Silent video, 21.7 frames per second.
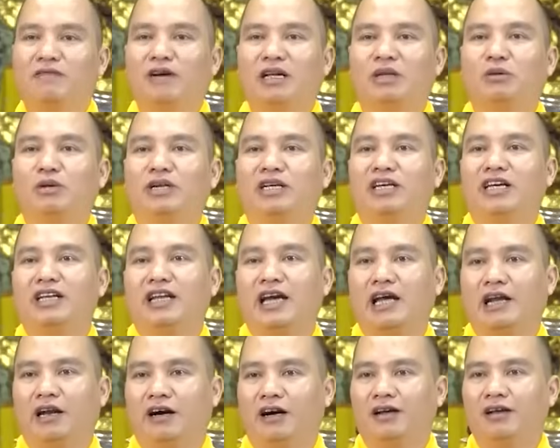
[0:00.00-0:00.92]
Phật thuyết kinh
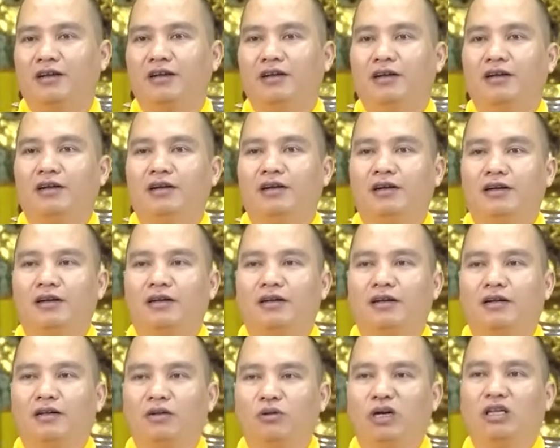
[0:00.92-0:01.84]
này đó.
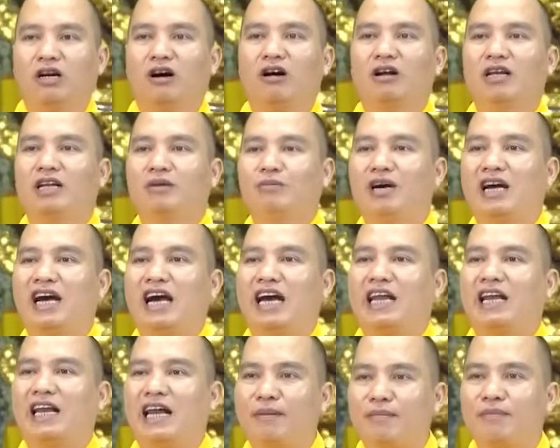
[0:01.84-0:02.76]
Tuổi thọ là
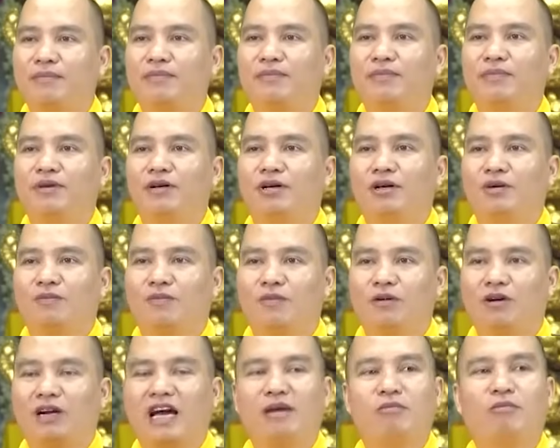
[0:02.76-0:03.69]
1000 năm,
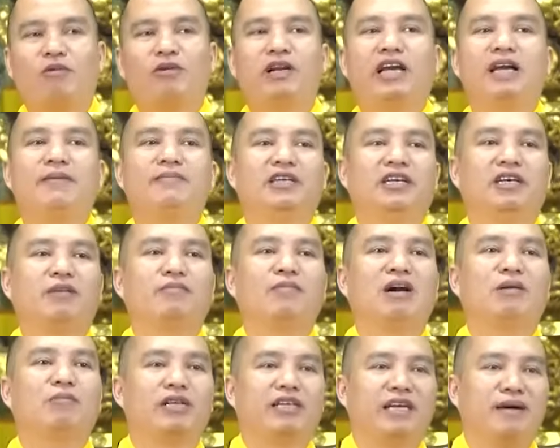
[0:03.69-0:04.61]
một ngày một đêm gì?
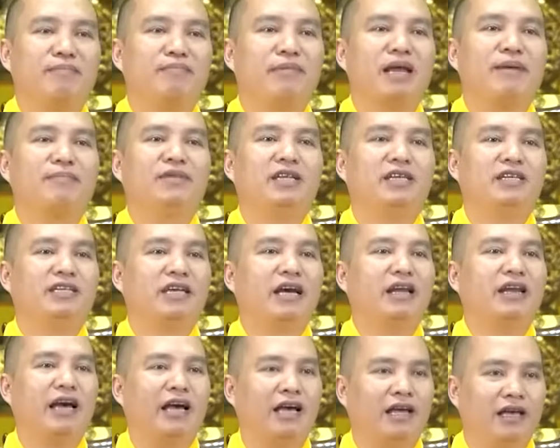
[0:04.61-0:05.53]
Bằng 100 năm nhân
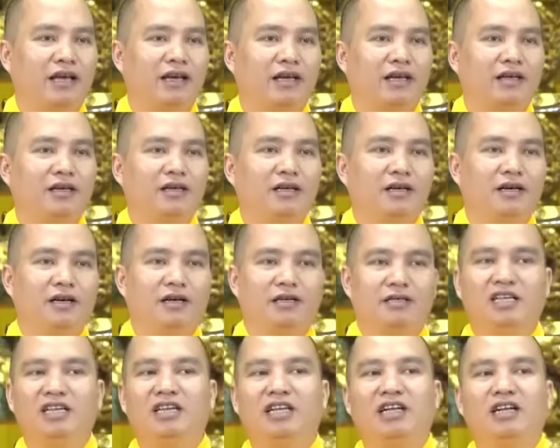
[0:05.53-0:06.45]
gian này.
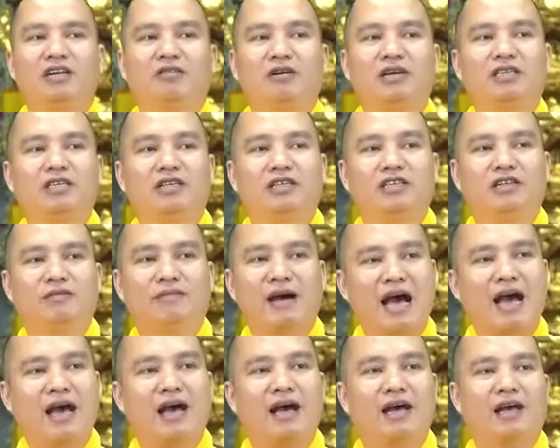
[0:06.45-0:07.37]
Sinh lên cõi trời thứ
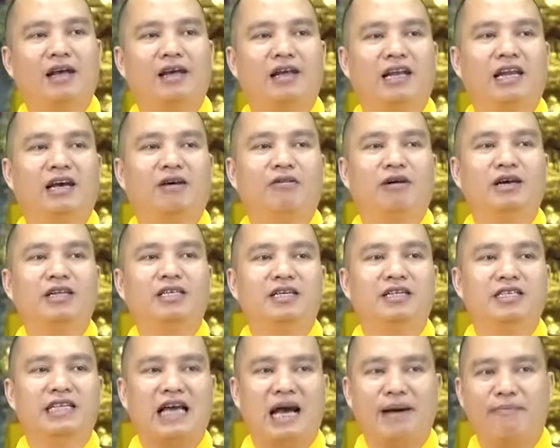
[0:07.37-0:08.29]
ba là cõi
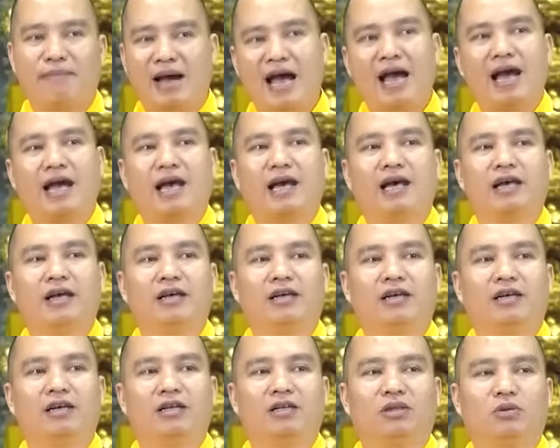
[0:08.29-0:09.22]
trời Dạ Ma,
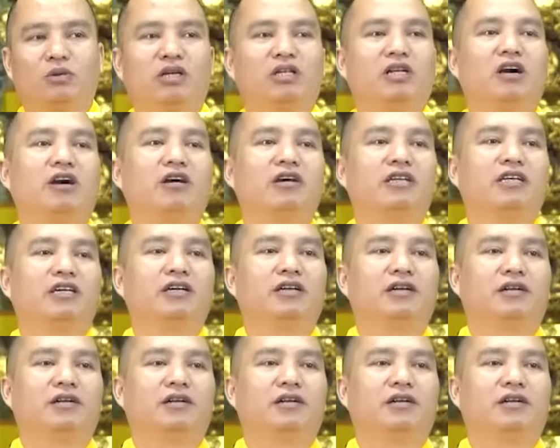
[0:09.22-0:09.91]
tuổi thọ gì?